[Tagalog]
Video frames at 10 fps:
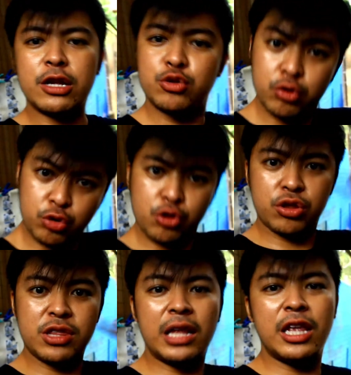sa
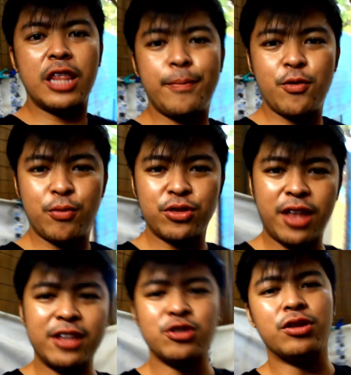susunod natin na
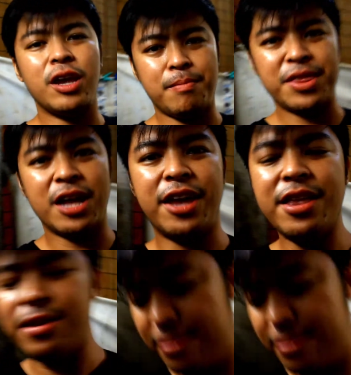pupuntahan. So, tikman natin.